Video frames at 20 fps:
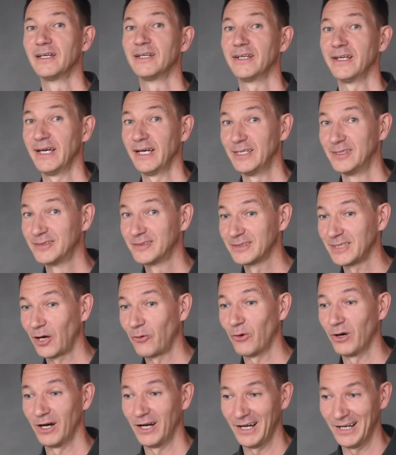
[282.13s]
der ist
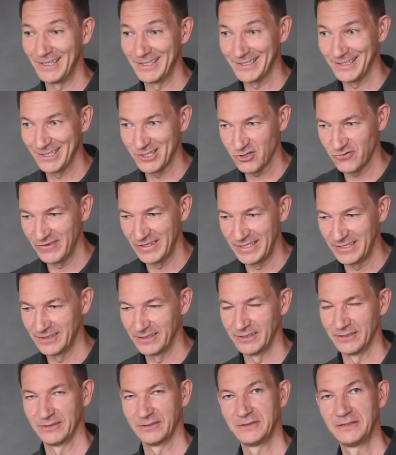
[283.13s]
sauer, alter Schwede.